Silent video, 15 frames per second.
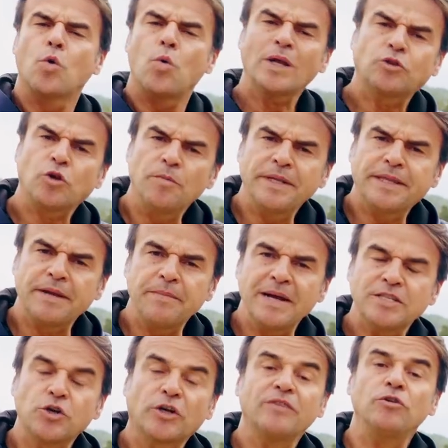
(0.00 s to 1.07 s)
4 metri e
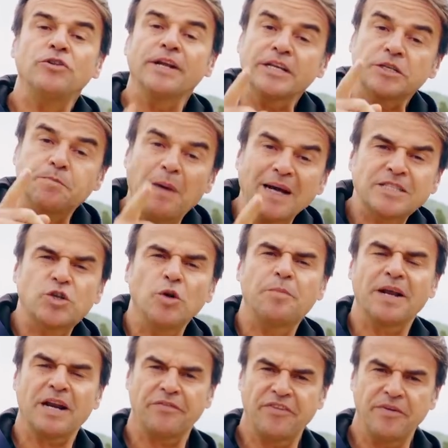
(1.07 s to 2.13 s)
mezzo che vuol dire spazio
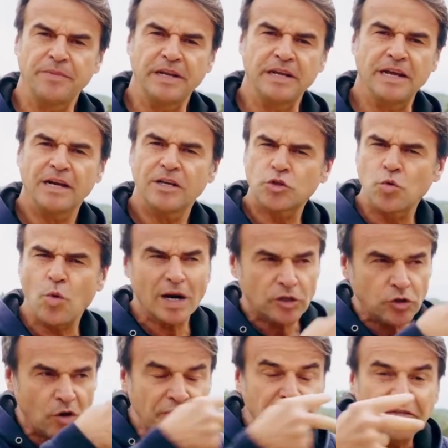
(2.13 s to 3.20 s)
per la famiglia,
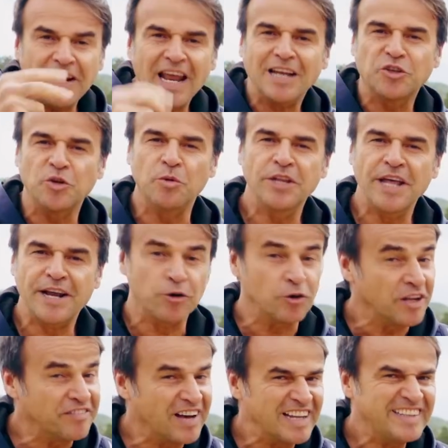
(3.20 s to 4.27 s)
sguardo affilato, moderno
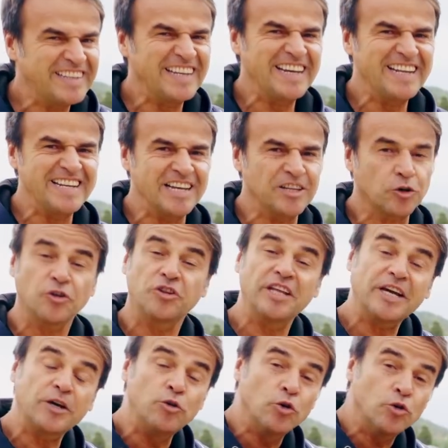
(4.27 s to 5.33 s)
davanti e dietro,
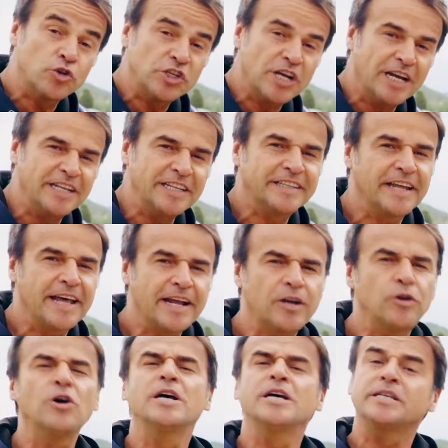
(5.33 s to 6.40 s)
tecnologia
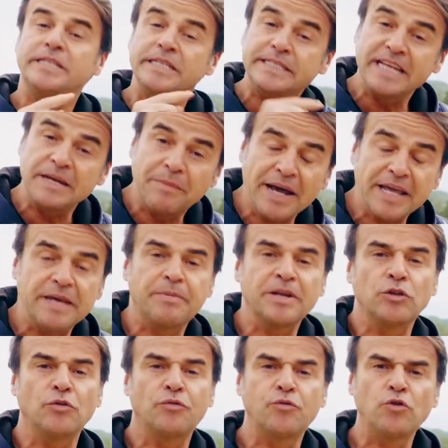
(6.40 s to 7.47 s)
all'interno, sistema
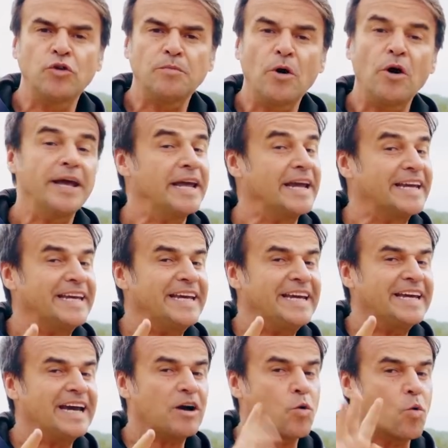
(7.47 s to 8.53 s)
ibrido furbo e
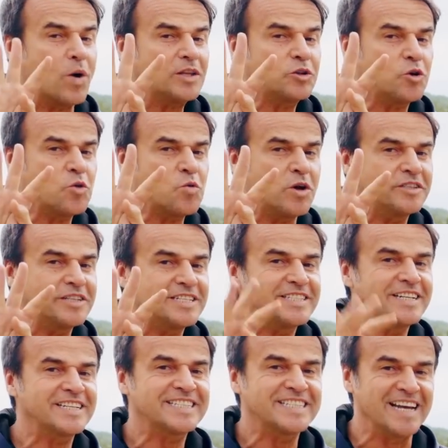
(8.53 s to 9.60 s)
chicca quattro ruote
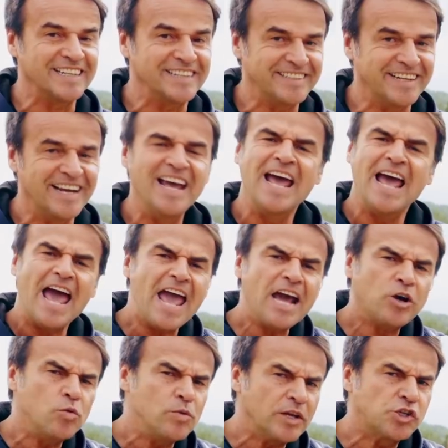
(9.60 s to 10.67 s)
sterzanti.
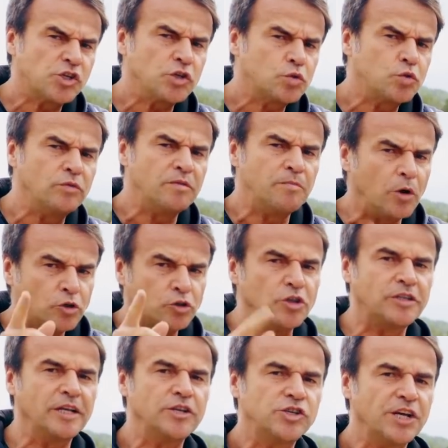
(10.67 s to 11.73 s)
Ecco una C-SUV molto
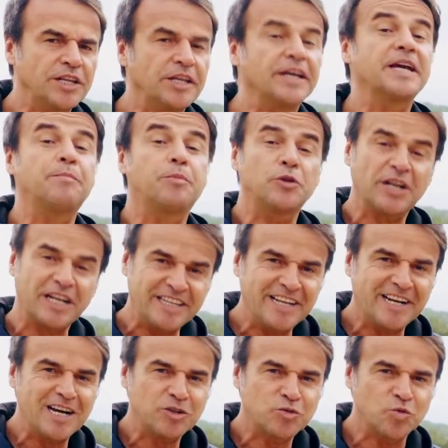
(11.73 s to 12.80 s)
intelligente che potrà
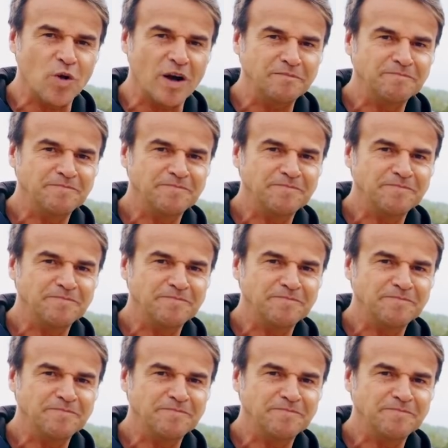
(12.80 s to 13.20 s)
dire la sua.